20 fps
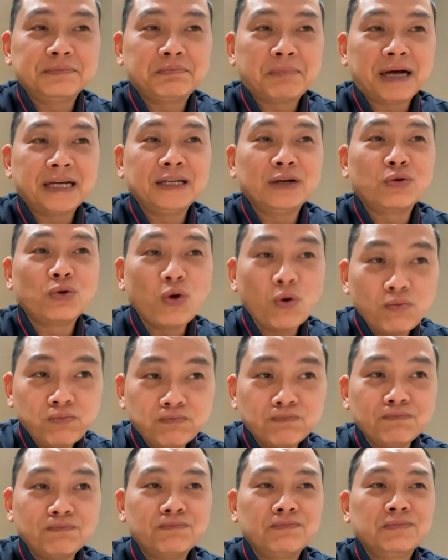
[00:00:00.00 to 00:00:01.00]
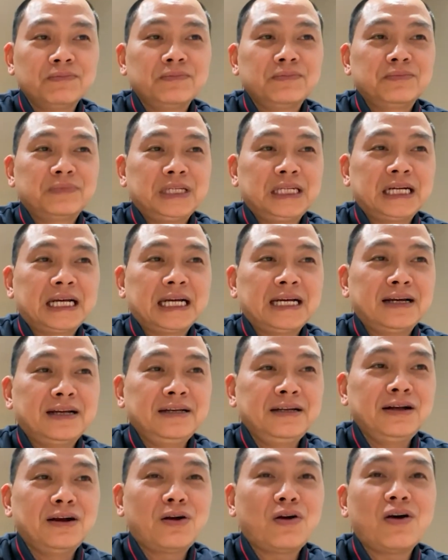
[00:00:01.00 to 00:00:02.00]
mà hiểu đúng thì cái
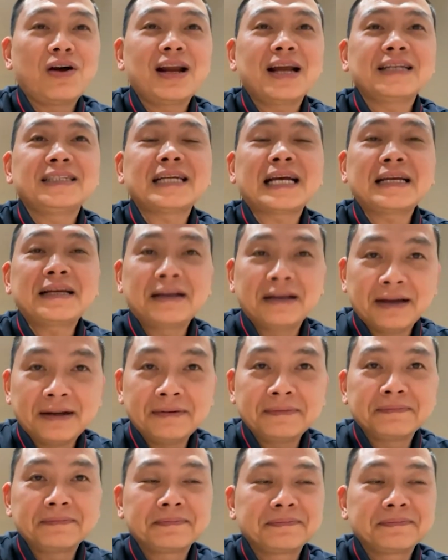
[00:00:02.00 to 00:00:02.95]
đấy được gọi là chánh kiến.